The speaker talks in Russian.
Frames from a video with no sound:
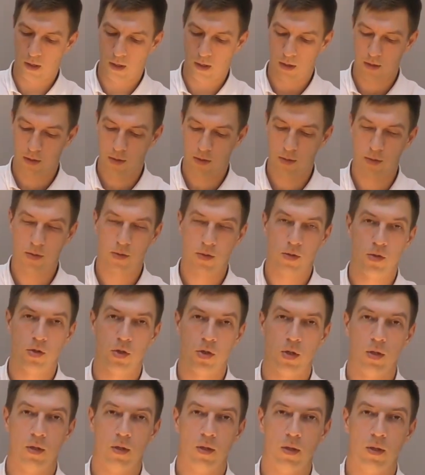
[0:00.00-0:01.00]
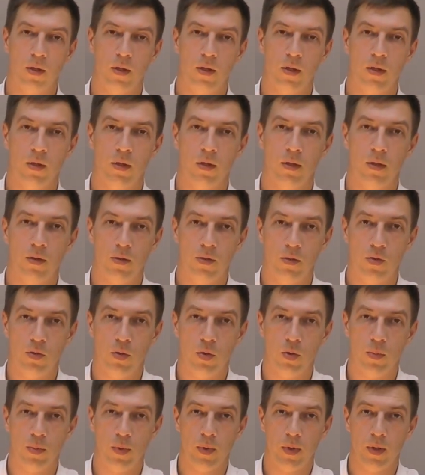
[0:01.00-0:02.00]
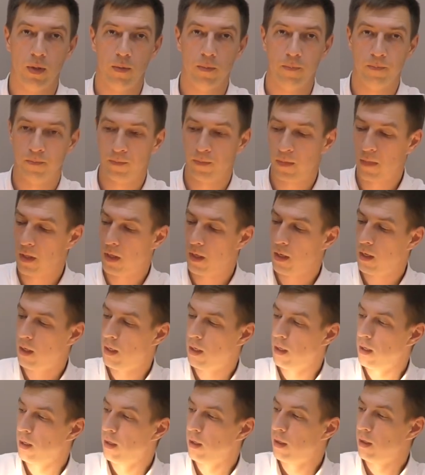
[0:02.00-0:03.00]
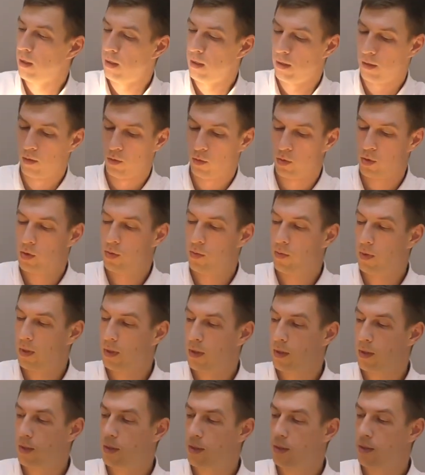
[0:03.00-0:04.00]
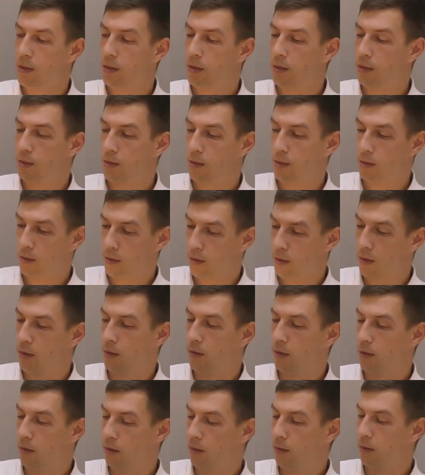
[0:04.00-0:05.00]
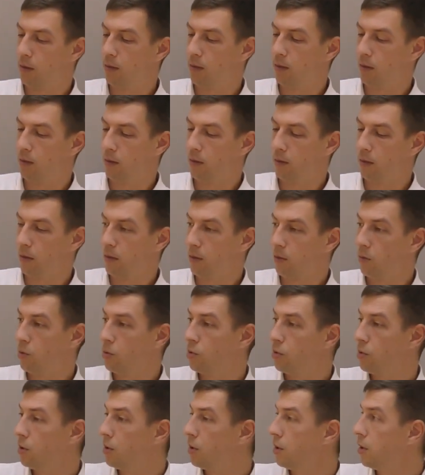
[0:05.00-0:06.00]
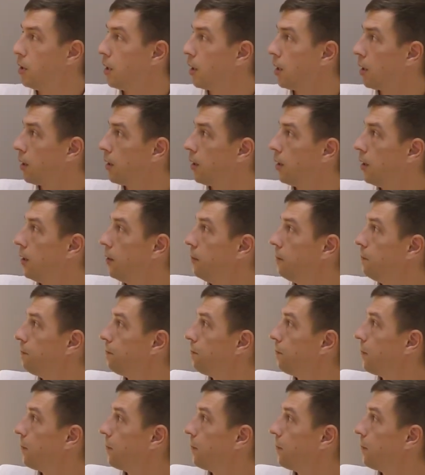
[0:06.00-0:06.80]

Цвет свечения теплый. Луч света здесь очень яркий.